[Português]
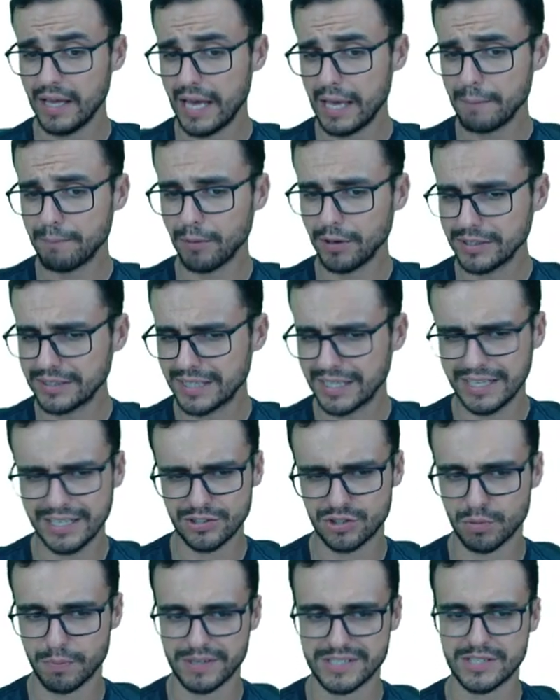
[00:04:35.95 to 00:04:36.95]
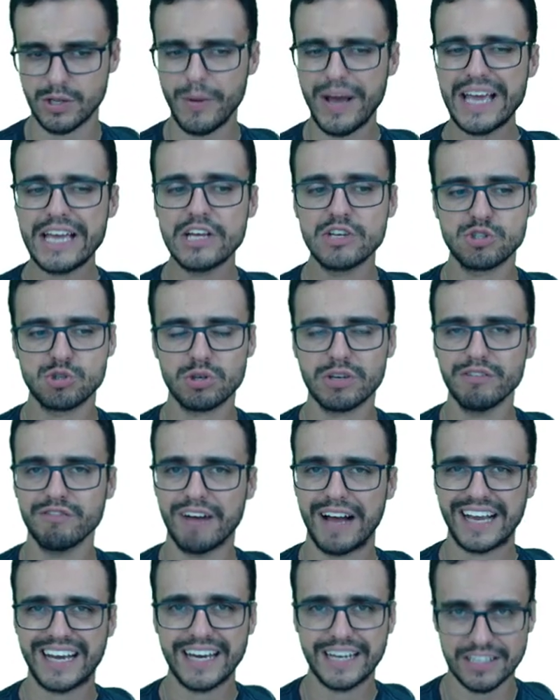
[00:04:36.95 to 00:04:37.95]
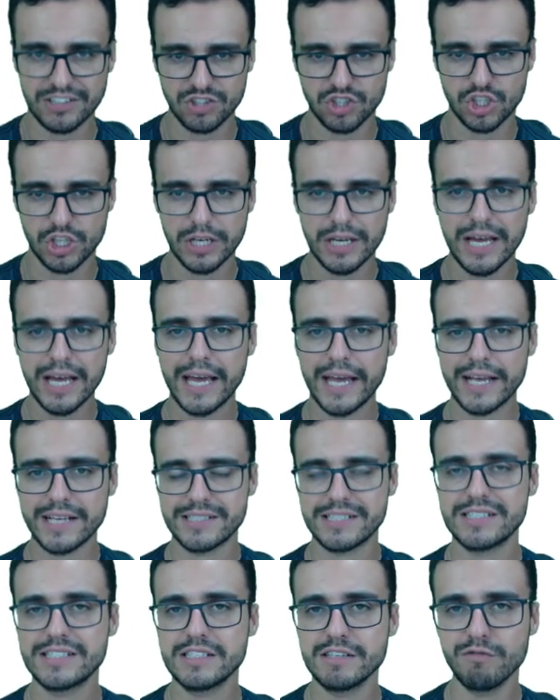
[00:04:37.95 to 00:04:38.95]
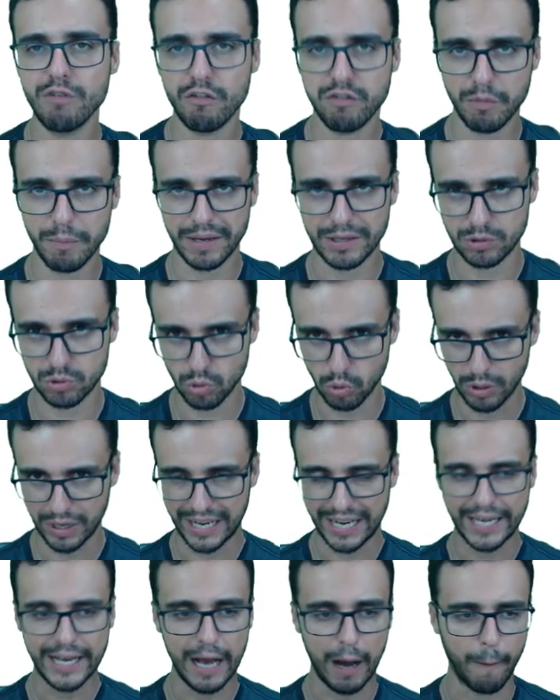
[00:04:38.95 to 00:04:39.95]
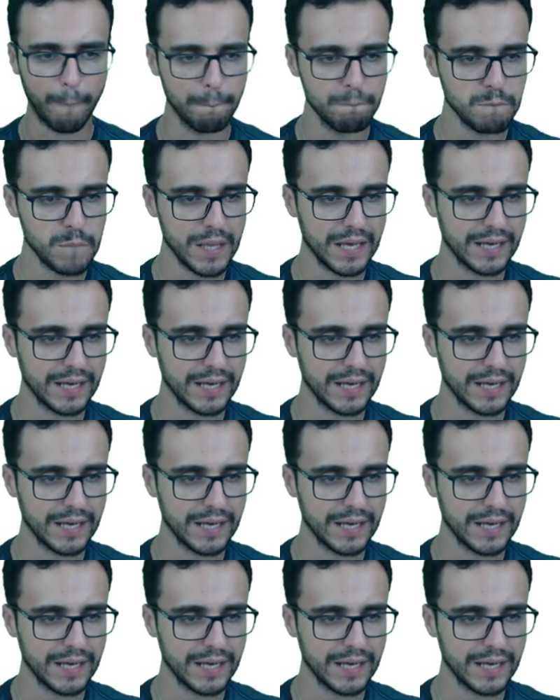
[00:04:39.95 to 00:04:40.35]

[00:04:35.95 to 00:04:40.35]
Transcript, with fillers: É importante, mas não é isso que vai garantir esse desenvolvimento legal.